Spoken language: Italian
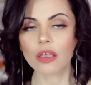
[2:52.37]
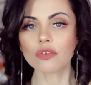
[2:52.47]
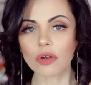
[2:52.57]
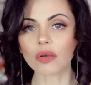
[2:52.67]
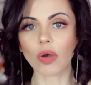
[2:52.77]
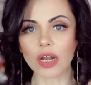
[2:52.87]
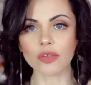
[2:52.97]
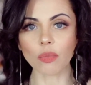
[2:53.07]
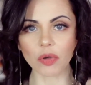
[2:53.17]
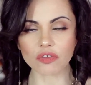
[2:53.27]
sulla quale
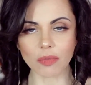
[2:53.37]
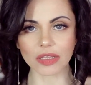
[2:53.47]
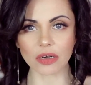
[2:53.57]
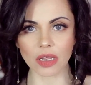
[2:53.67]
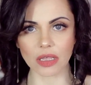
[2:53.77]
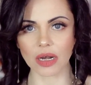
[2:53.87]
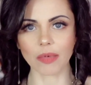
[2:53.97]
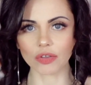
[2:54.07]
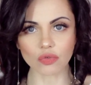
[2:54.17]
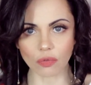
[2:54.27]
io posso mettere la
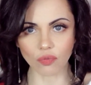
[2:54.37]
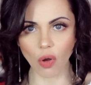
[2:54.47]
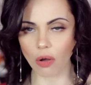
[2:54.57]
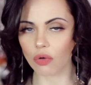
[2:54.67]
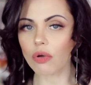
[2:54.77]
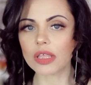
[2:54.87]
mano sul fuoco